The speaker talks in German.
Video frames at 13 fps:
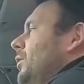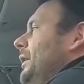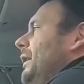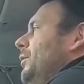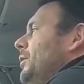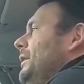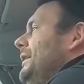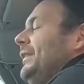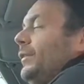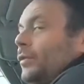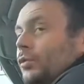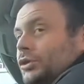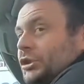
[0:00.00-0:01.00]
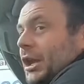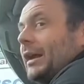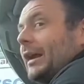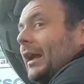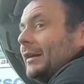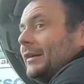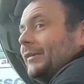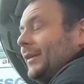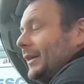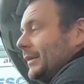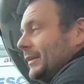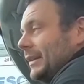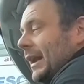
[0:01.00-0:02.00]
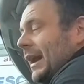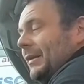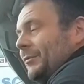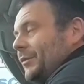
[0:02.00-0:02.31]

auch nicht zu stark angewinkelte Arme.